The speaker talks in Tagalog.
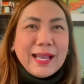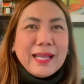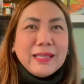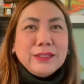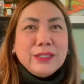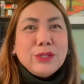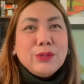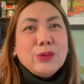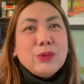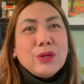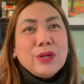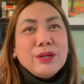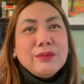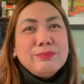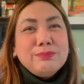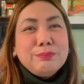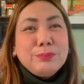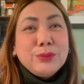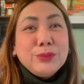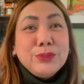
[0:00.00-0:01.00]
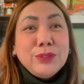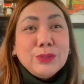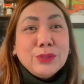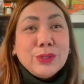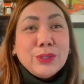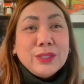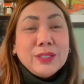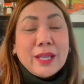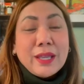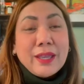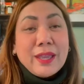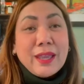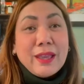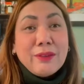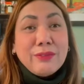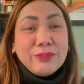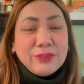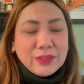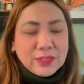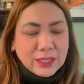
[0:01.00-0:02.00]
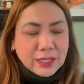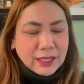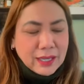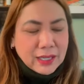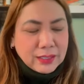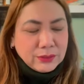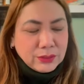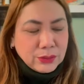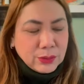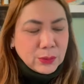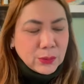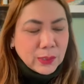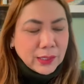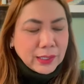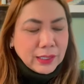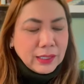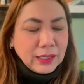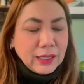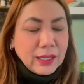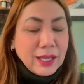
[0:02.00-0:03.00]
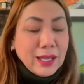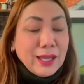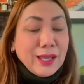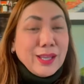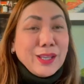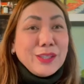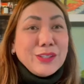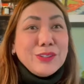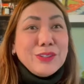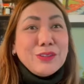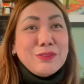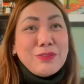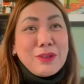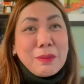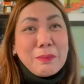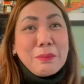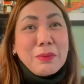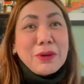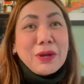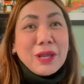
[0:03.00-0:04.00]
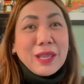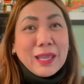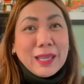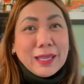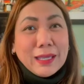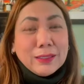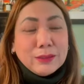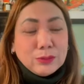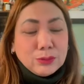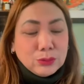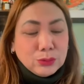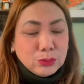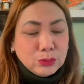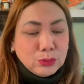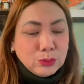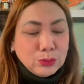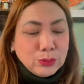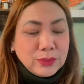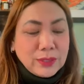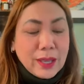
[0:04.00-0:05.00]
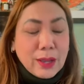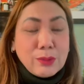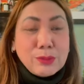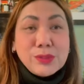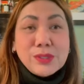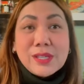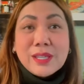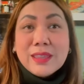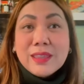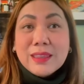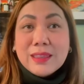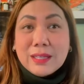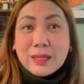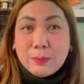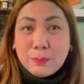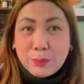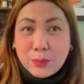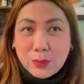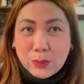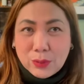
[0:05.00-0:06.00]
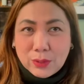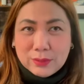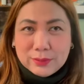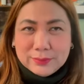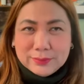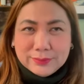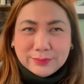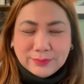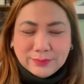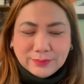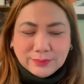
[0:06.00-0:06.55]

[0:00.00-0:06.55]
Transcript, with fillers: Ang category po doon ay F3 category. November 8, 2003 po.